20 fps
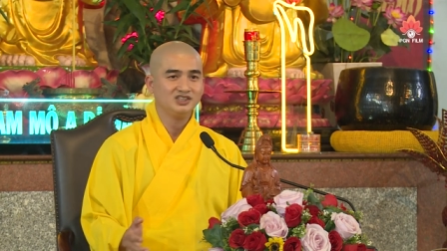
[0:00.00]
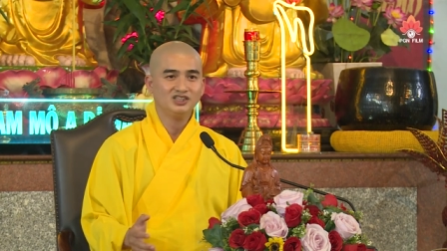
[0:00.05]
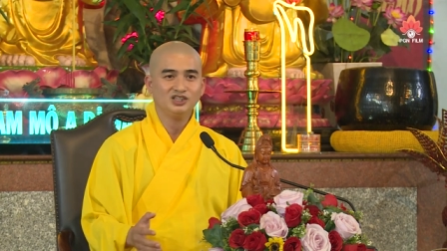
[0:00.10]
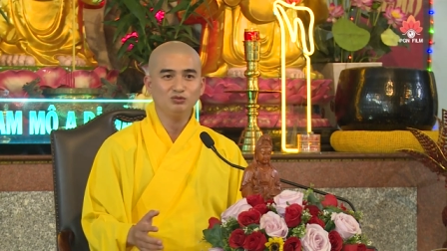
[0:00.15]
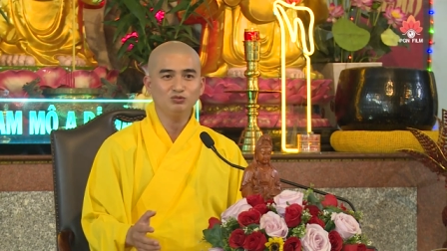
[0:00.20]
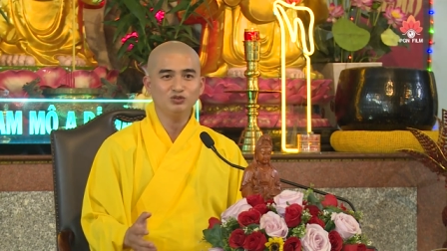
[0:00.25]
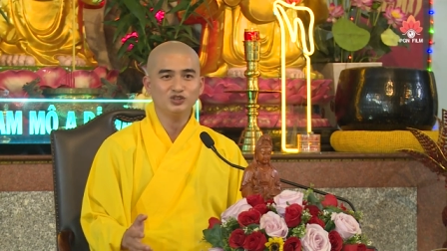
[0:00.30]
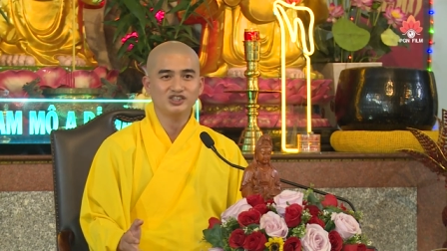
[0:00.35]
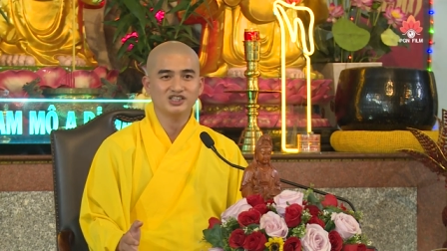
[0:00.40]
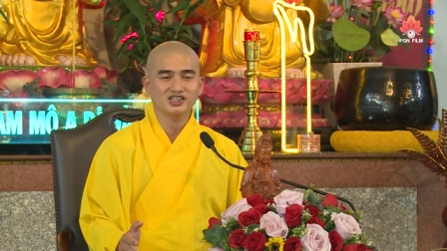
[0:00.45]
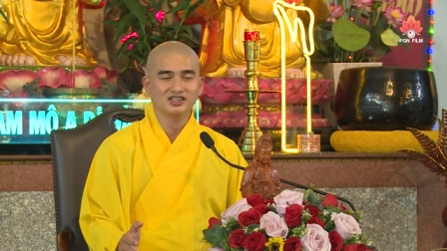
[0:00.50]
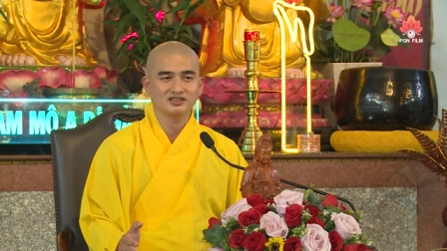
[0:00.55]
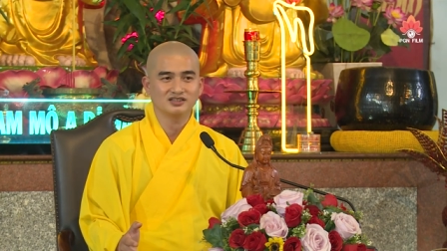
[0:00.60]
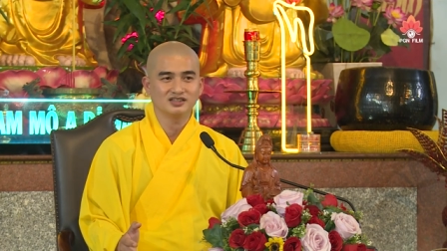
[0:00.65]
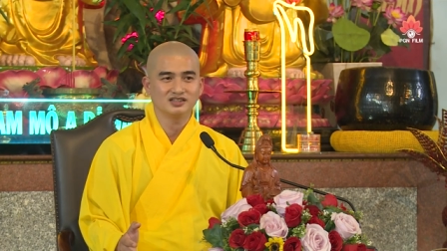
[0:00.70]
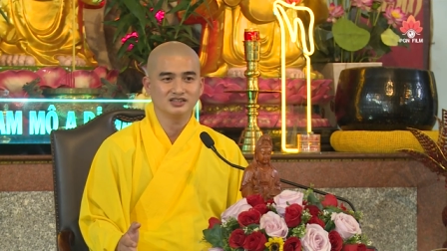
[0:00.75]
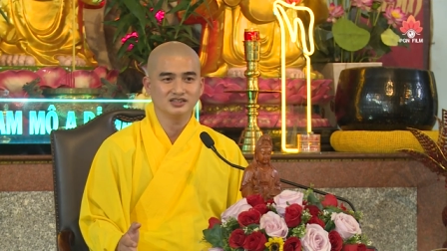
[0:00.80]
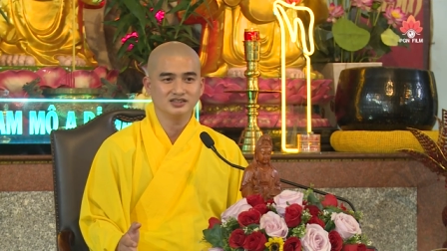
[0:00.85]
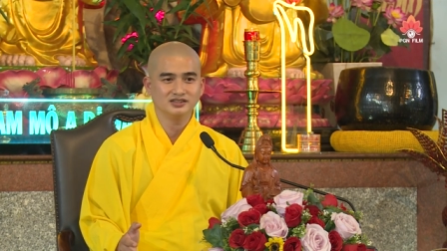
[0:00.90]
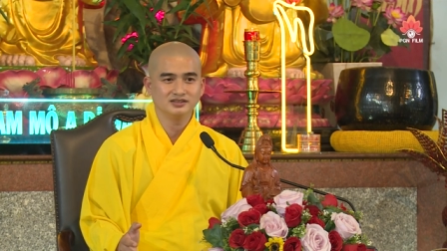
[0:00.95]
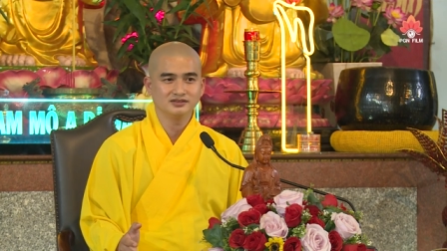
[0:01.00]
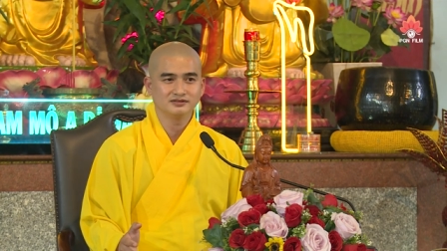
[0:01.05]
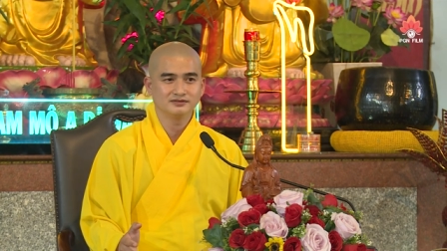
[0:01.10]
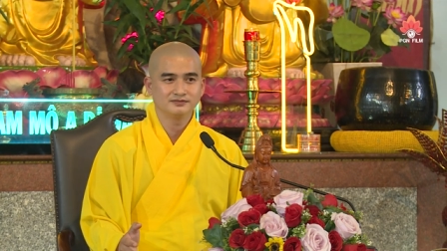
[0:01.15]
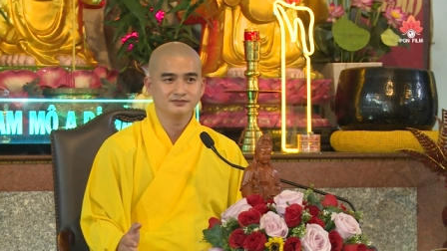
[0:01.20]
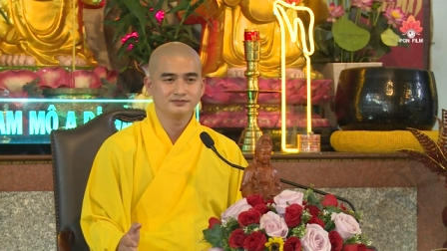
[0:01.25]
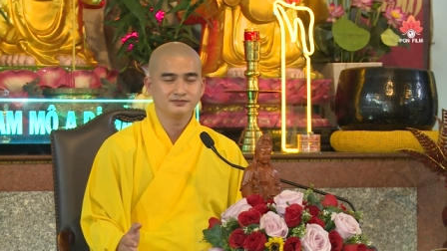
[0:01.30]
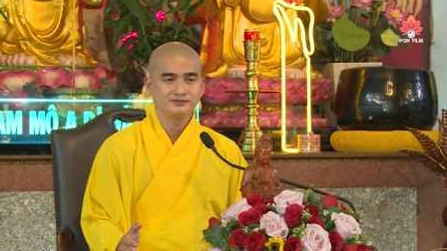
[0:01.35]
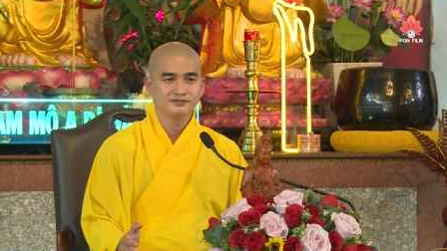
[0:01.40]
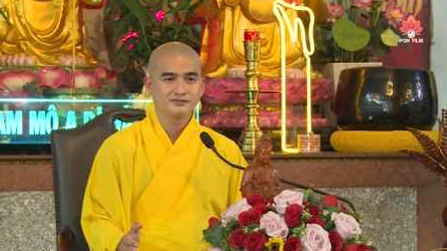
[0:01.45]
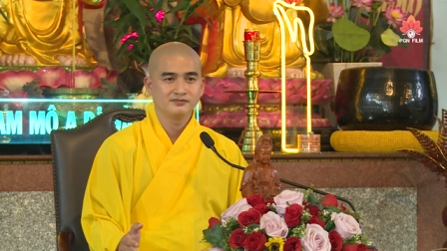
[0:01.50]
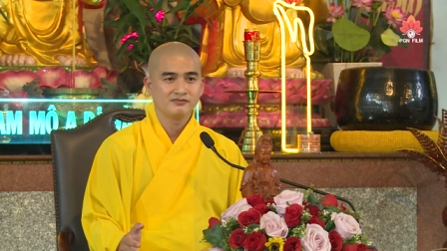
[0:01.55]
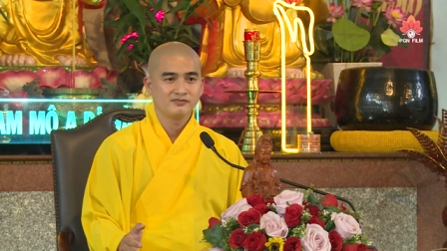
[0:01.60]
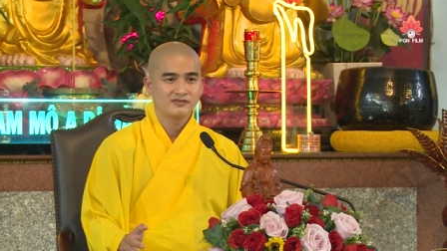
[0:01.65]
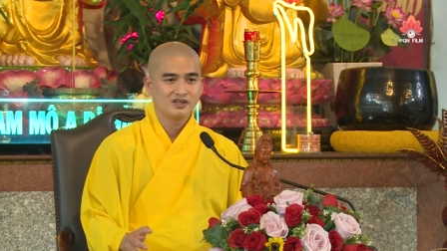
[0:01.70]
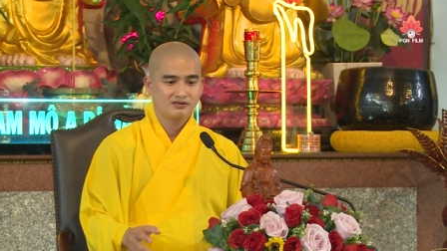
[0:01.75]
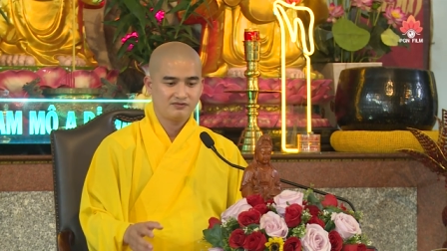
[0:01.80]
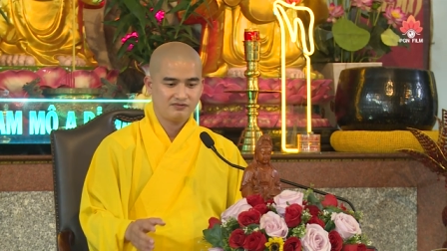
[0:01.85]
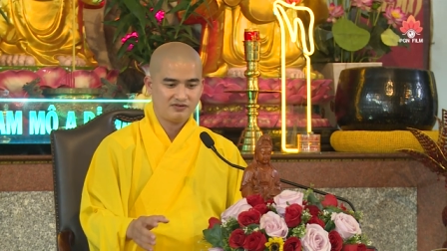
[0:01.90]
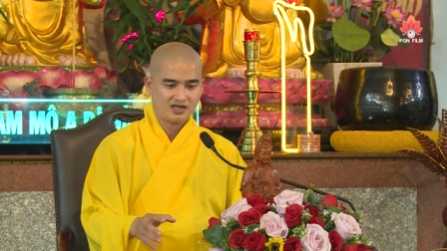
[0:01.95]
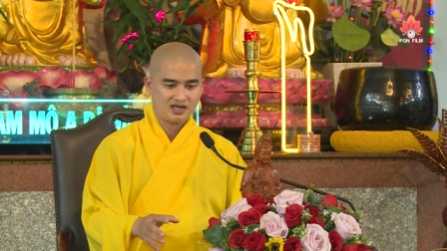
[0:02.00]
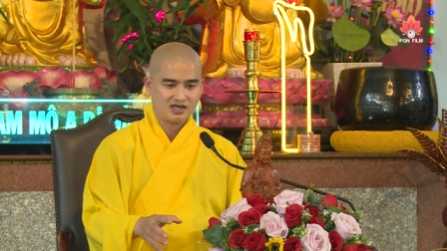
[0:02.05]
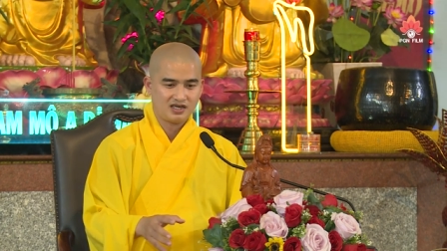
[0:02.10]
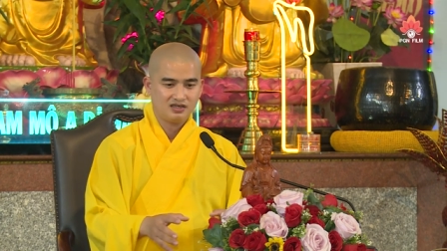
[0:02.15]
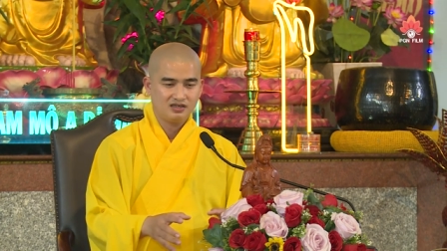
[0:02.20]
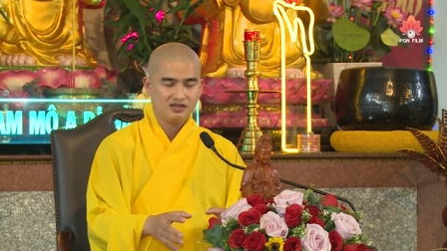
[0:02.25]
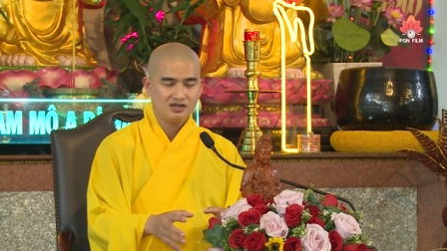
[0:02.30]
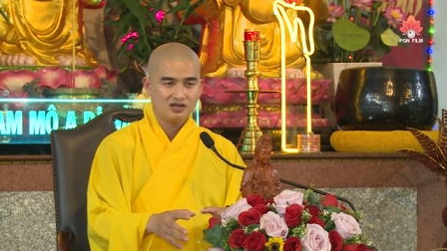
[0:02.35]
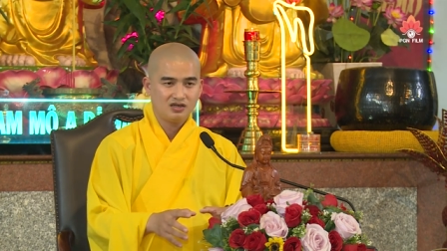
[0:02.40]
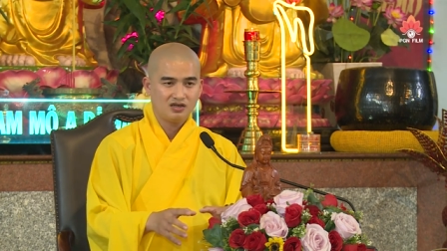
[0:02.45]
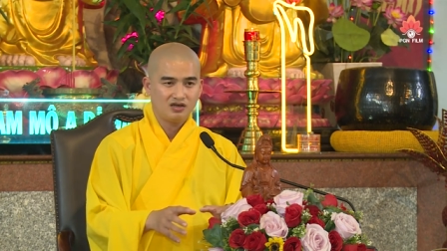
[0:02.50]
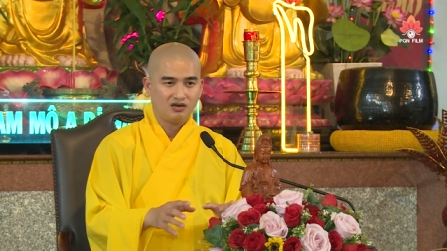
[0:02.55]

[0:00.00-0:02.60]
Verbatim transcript: không có chờ đợi và